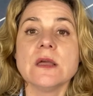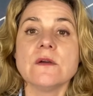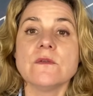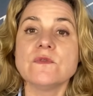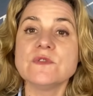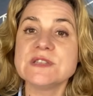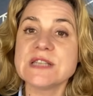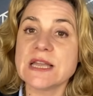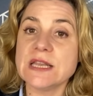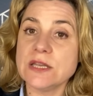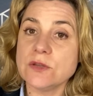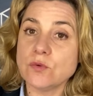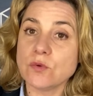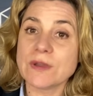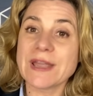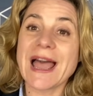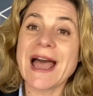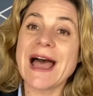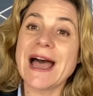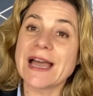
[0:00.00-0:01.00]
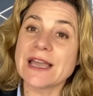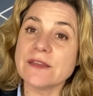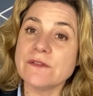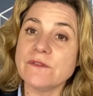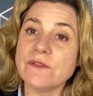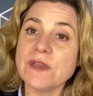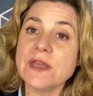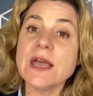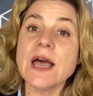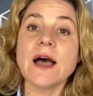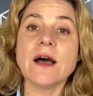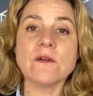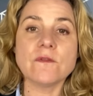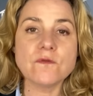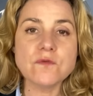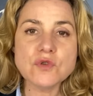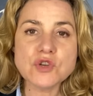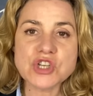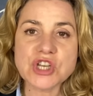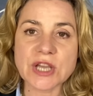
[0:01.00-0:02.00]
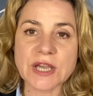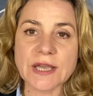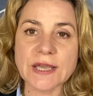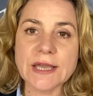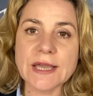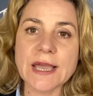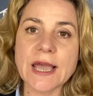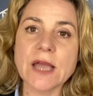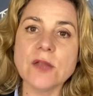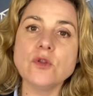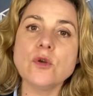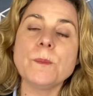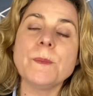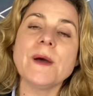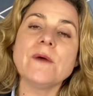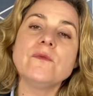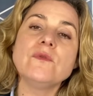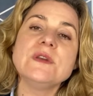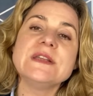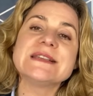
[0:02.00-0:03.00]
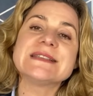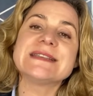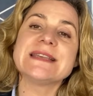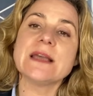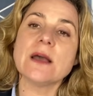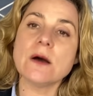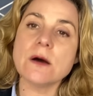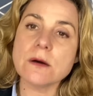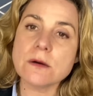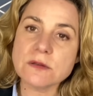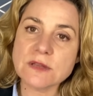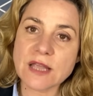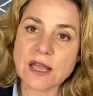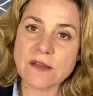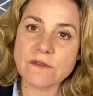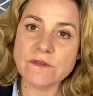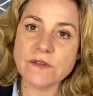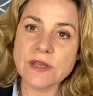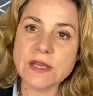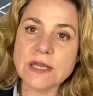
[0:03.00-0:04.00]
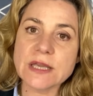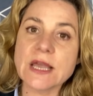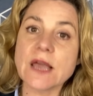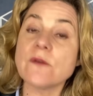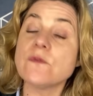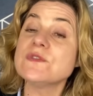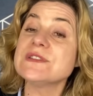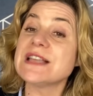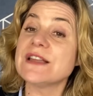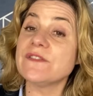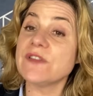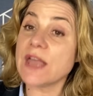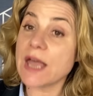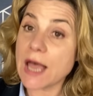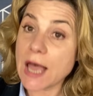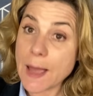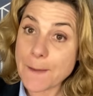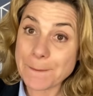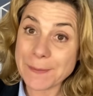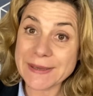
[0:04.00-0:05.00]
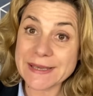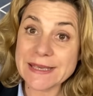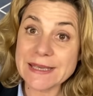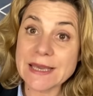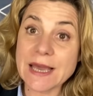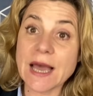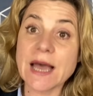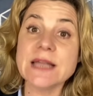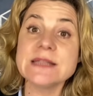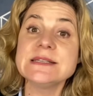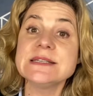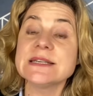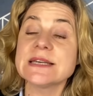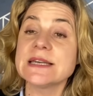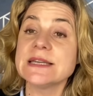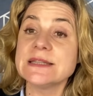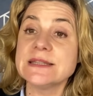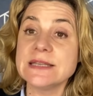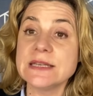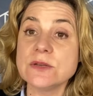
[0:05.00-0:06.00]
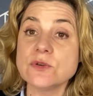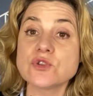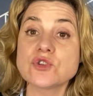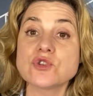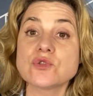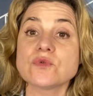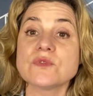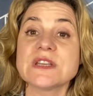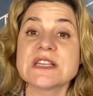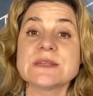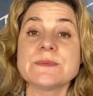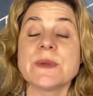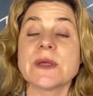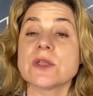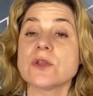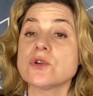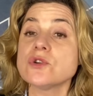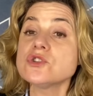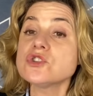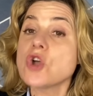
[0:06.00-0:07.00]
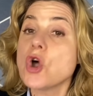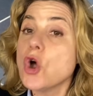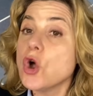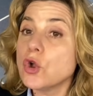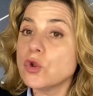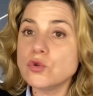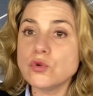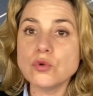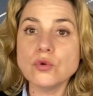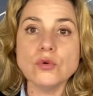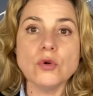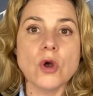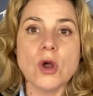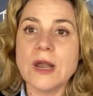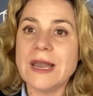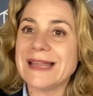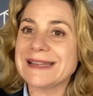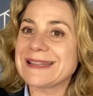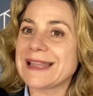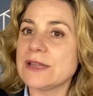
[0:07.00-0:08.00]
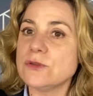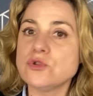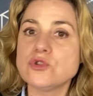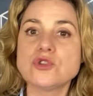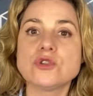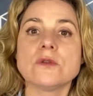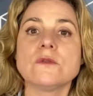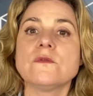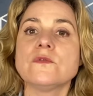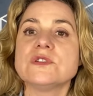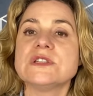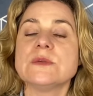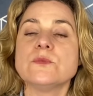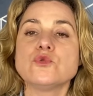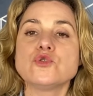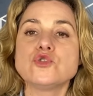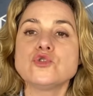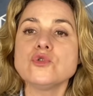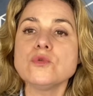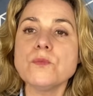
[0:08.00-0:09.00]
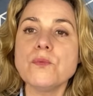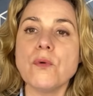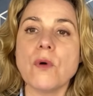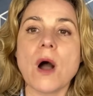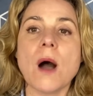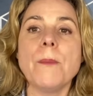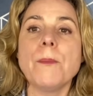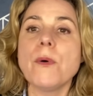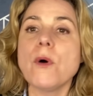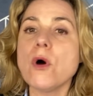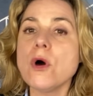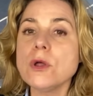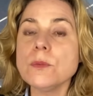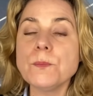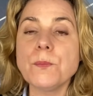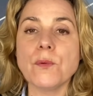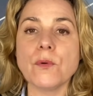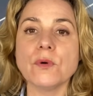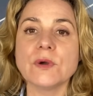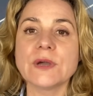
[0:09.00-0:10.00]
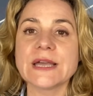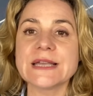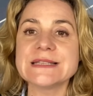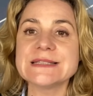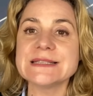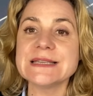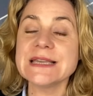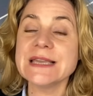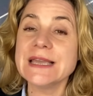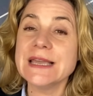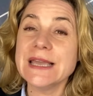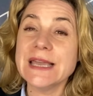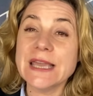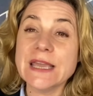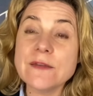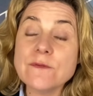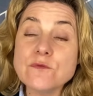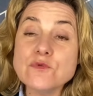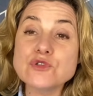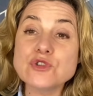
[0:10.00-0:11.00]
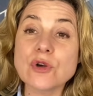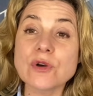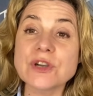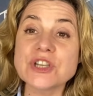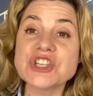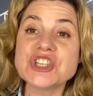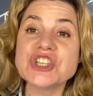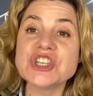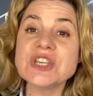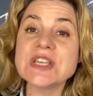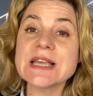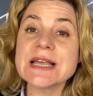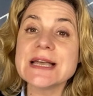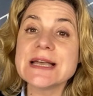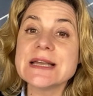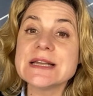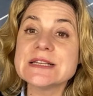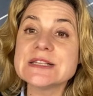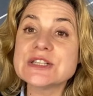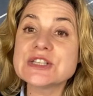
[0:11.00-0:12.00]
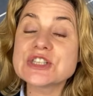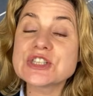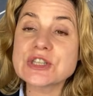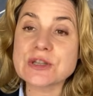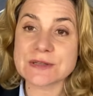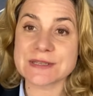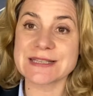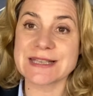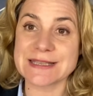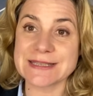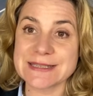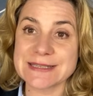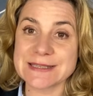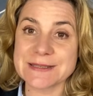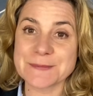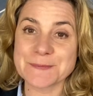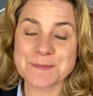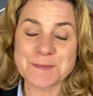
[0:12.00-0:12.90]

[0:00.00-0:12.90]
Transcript: Vous allez donc arriver à vous gérer, et à ne pas vous laisser entraver car vous avez appris à tirer des leçons d'expérience de la traduction de vos émotions pour apprendre, progresser et vous enrichir sans cesse.